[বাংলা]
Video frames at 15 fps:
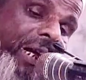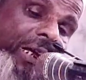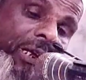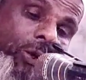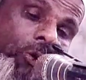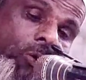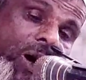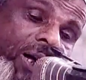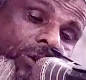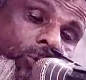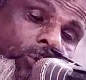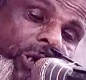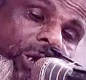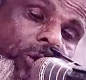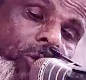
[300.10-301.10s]
কেড়ে লোয়া
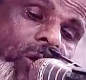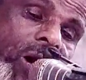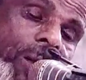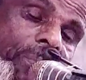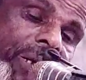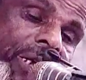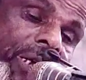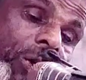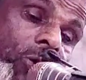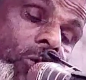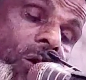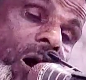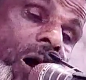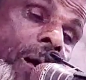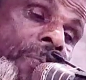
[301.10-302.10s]
তুড়ে লোয়া মেরে
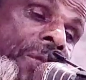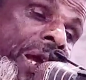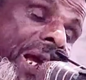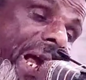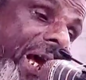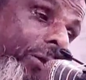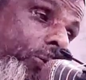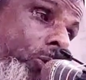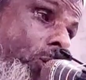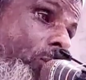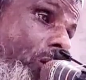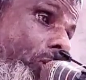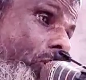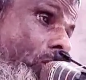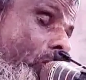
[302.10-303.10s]
লোয়া এত
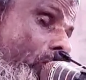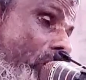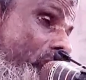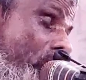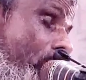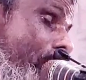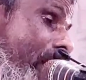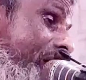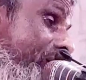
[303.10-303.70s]
বড় গজব